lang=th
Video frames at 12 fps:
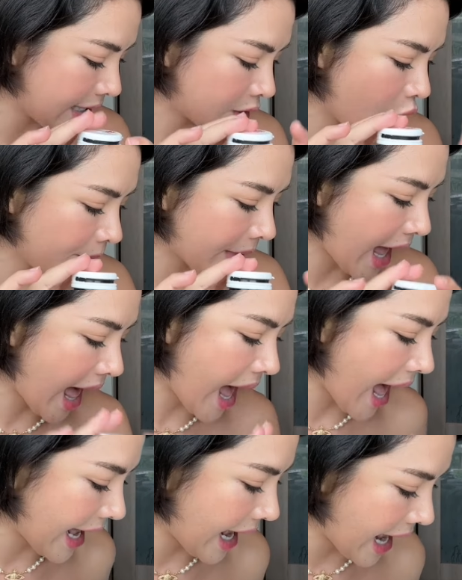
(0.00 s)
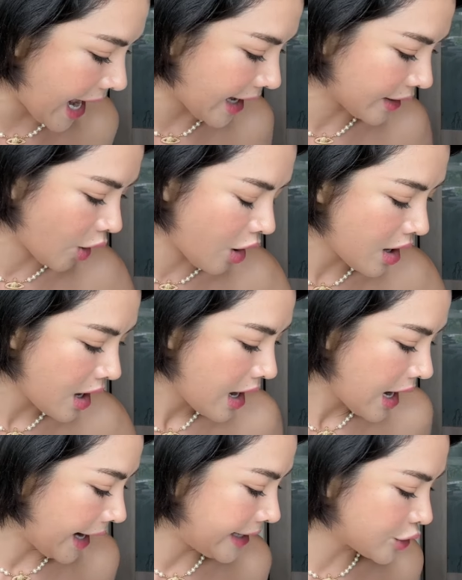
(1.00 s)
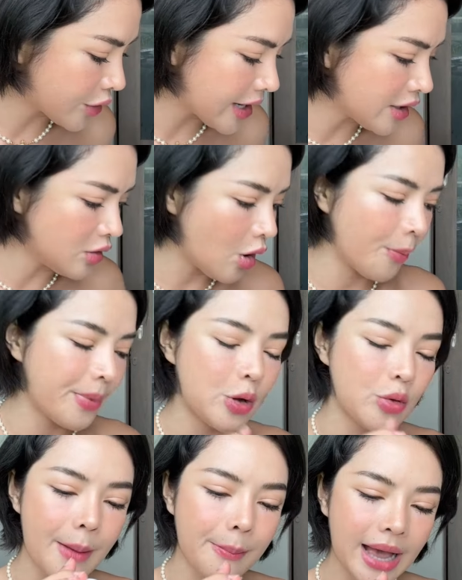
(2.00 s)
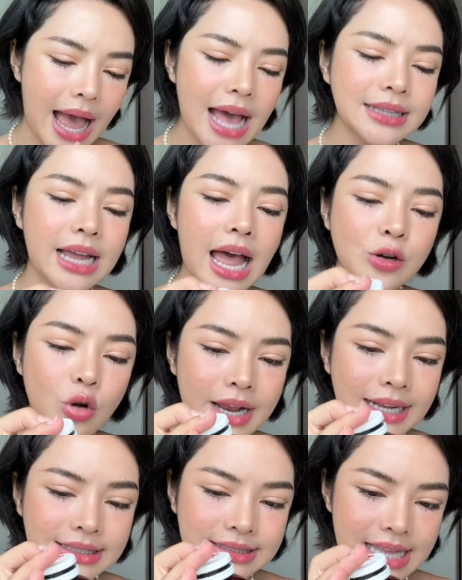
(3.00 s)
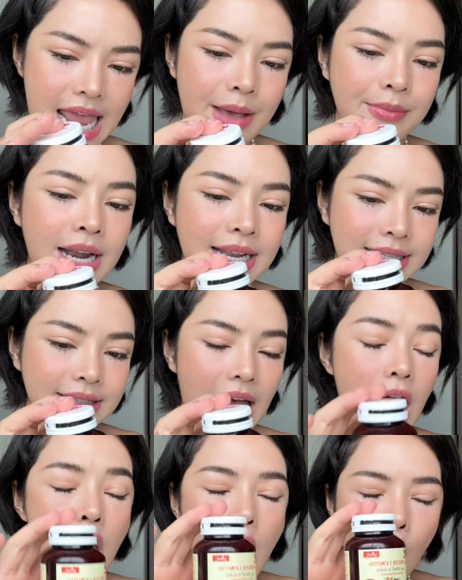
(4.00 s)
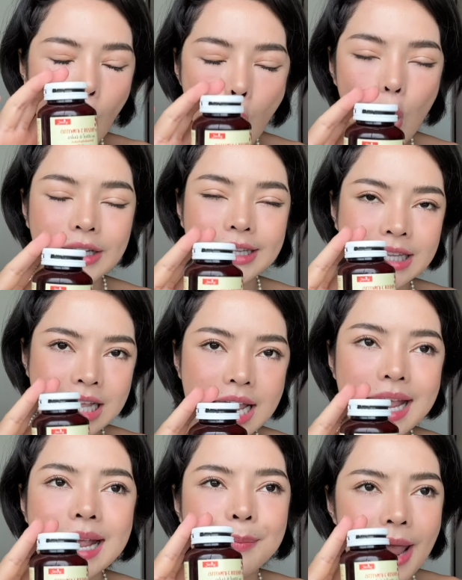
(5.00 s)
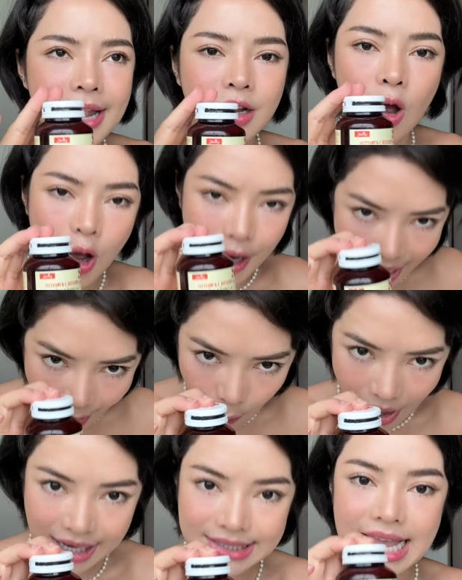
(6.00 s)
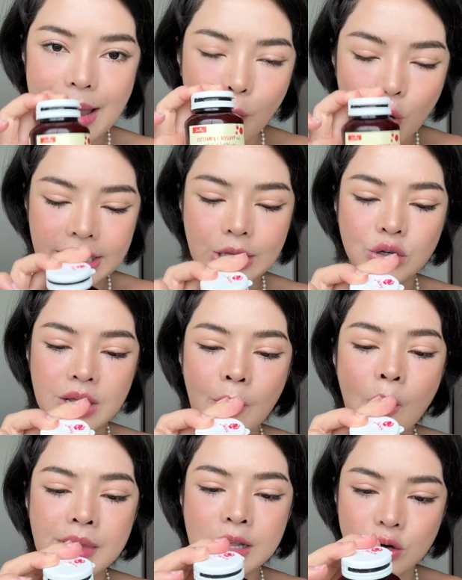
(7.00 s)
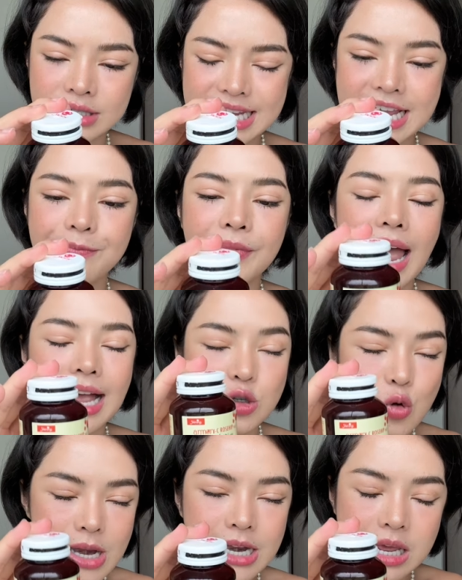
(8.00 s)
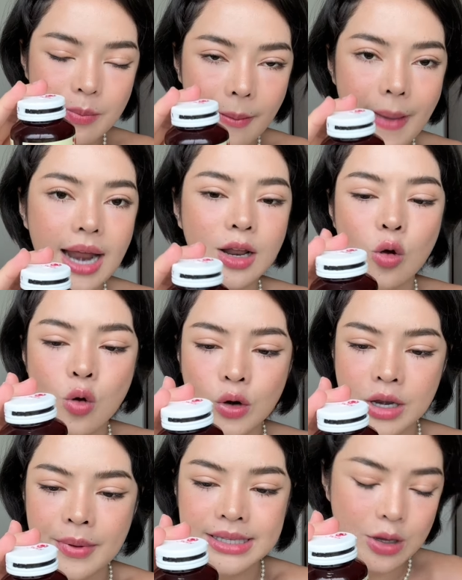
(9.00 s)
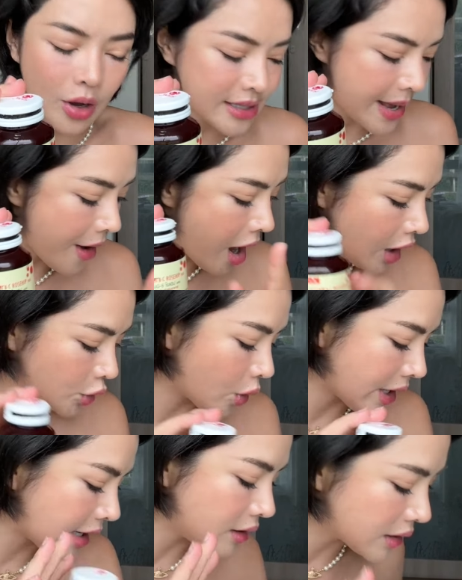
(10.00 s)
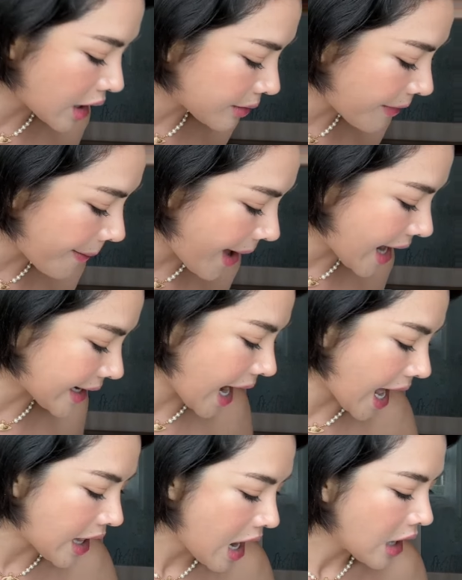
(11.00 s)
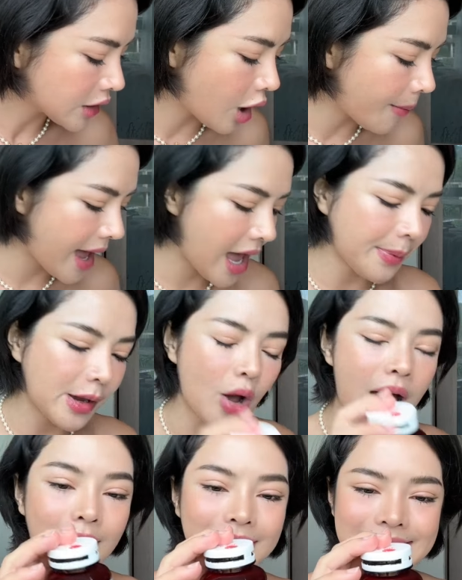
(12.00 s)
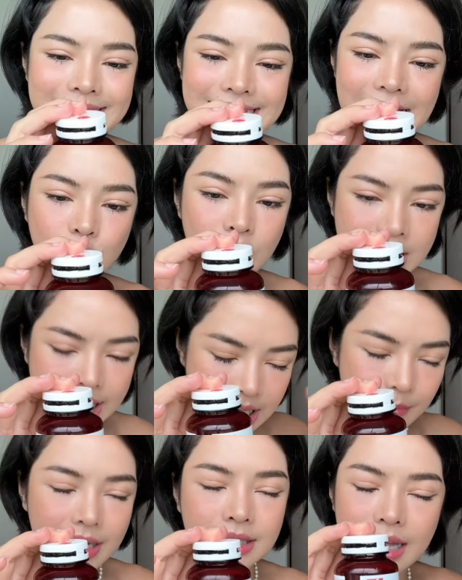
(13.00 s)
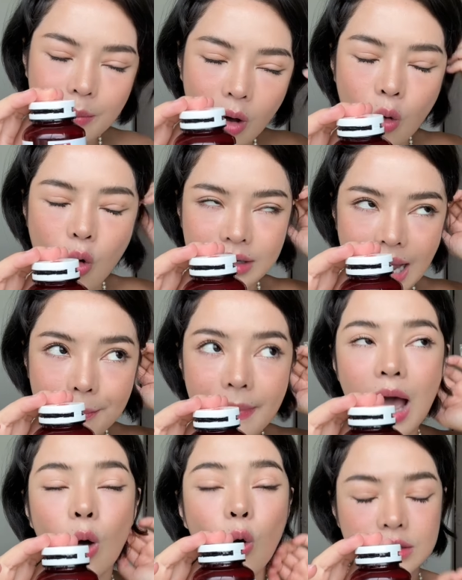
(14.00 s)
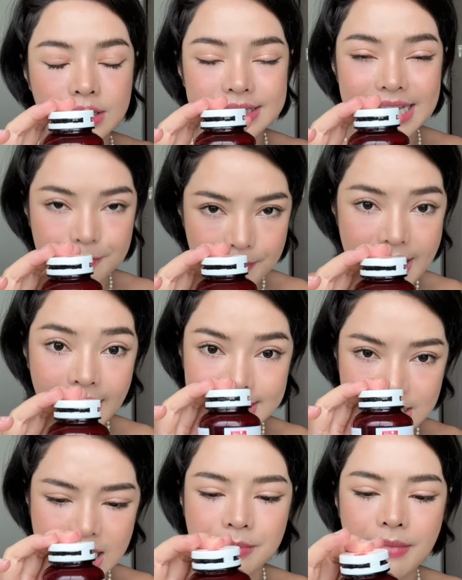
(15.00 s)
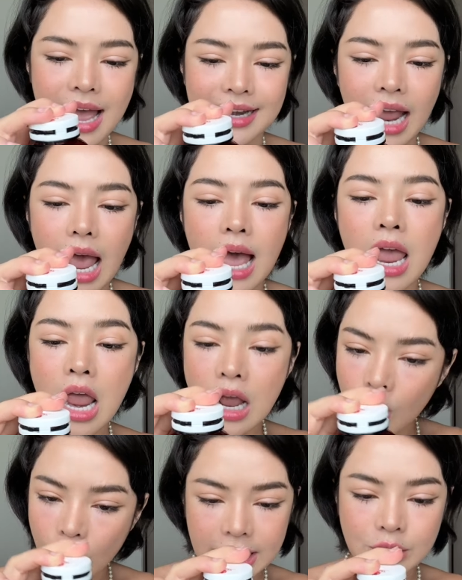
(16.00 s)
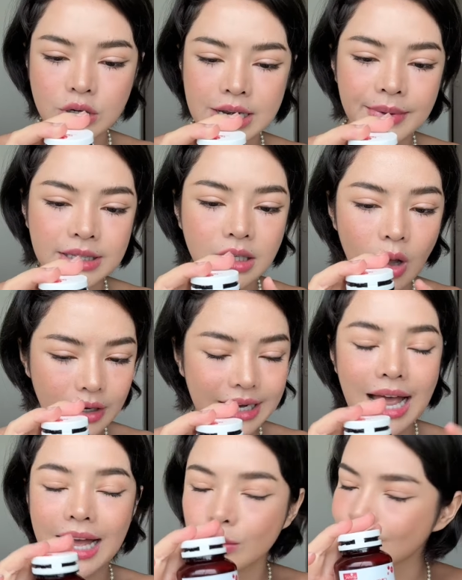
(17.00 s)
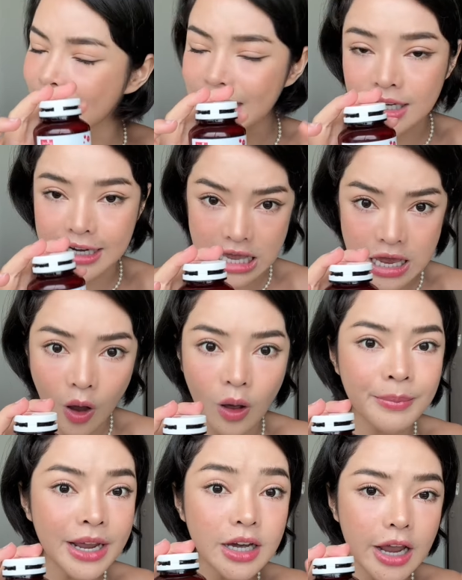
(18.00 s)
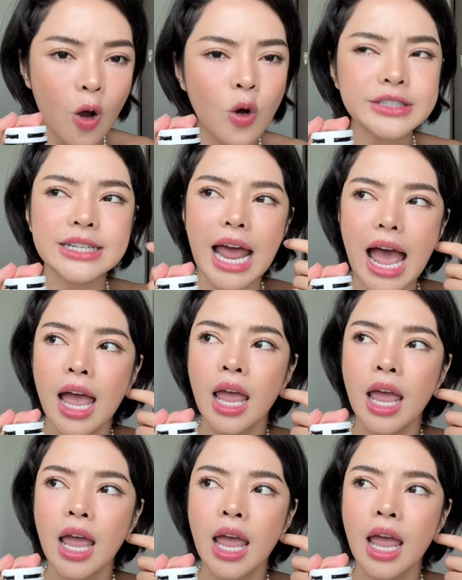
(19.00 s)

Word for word: สีส้มนะคะขายเองเนาะอันนี้ช่วยในเรื่องของผิวหยาบก้านนะคะลดการอักเสบอะไรต่างๆ คนที่เป็นข้อเข่าอักเสบควรกินตัวนี้เพราะมีโรสคิปนะคะ ช่วยได้ดีมากๆ แล้วก็คนที่เป็นสิวอักเสบตัวนี้คือเลิศมากๆนะคะต่อมาผิีคาก็ดังใสตัวนี้กินมาตั้งแต่ม .6 นับมา6เปีอะฉันกินมานะคะ ก็กินตัวนี้มาตลอดนะคะ ไม่เคยอี้ไม่เคยโฆษณา